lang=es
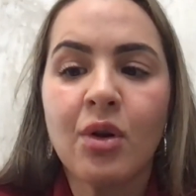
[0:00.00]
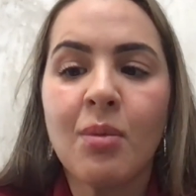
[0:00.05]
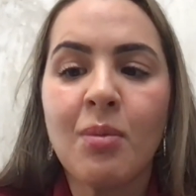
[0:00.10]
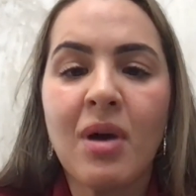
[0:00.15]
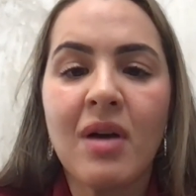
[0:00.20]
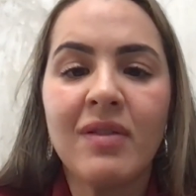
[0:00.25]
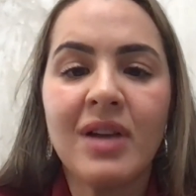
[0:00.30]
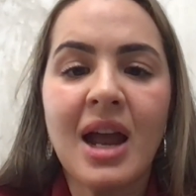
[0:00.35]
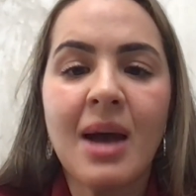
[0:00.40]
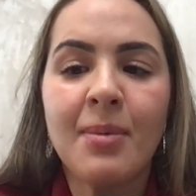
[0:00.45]

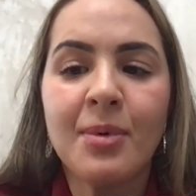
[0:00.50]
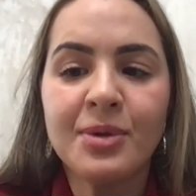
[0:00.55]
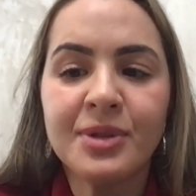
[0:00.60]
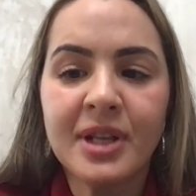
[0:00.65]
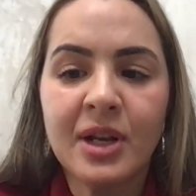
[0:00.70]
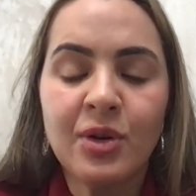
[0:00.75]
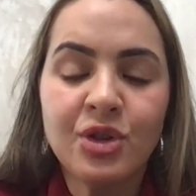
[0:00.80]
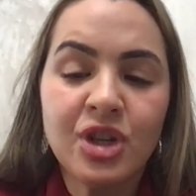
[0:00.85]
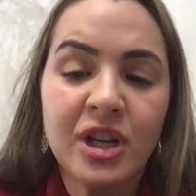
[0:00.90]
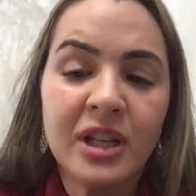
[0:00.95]
como
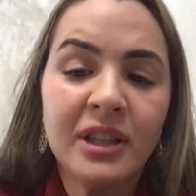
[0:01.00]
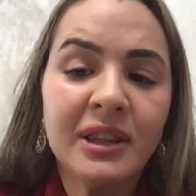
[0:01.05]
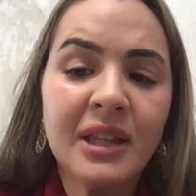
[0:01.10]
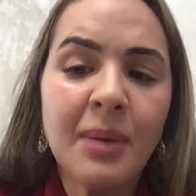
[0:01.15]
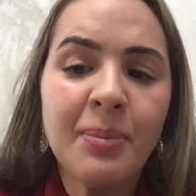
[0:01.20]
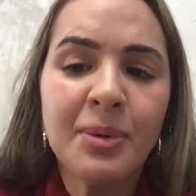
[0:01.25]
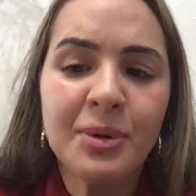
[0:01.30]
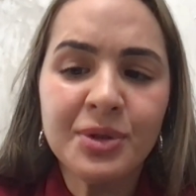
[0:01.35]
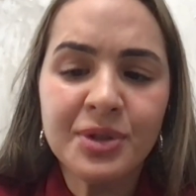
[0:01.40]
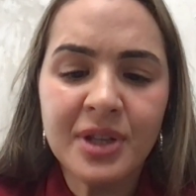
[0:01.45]
hablamos, el
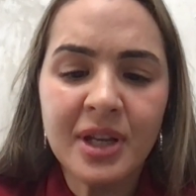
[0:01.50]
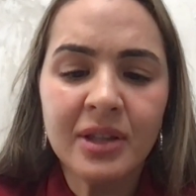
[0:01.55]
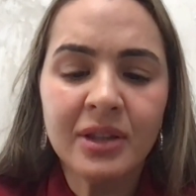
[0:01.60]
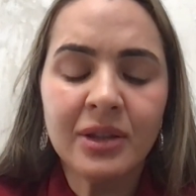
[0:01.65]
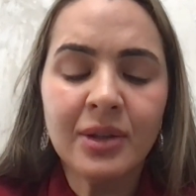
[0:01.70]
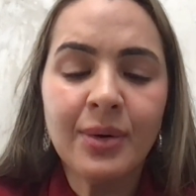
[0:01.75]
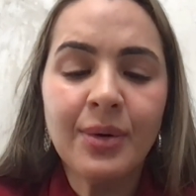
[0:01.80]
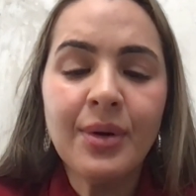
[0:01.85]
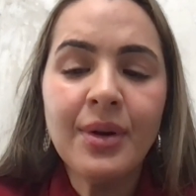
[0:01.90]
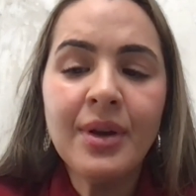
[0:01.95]

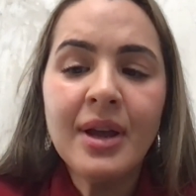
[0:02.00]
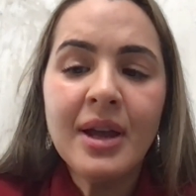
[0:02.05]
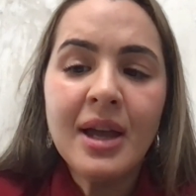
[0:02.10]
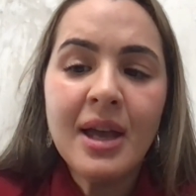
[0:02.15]
80%